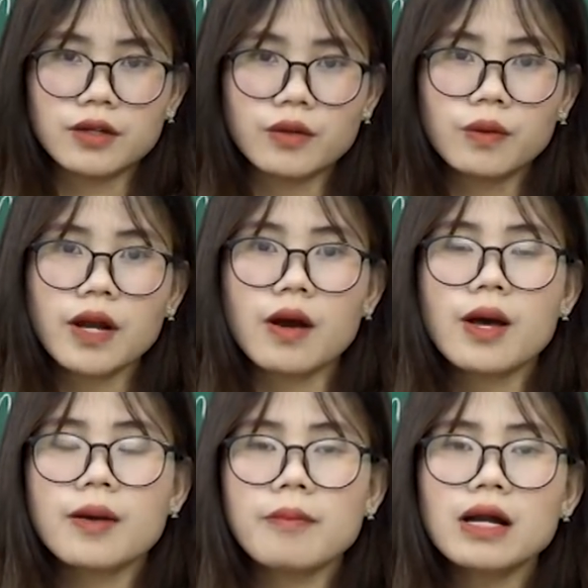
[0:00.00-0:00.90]
đúng không nào
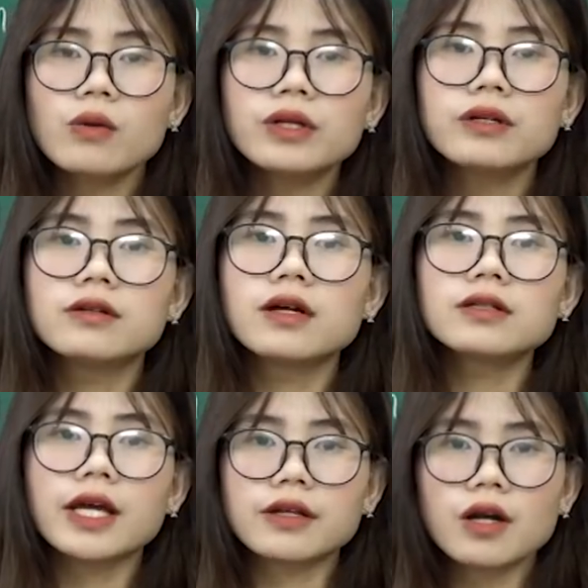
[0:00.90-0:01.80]
bác luôn
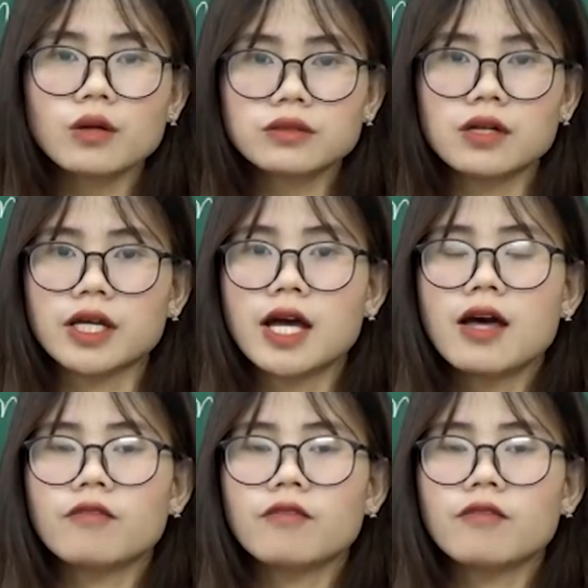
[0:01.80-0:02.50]
hướng đến con người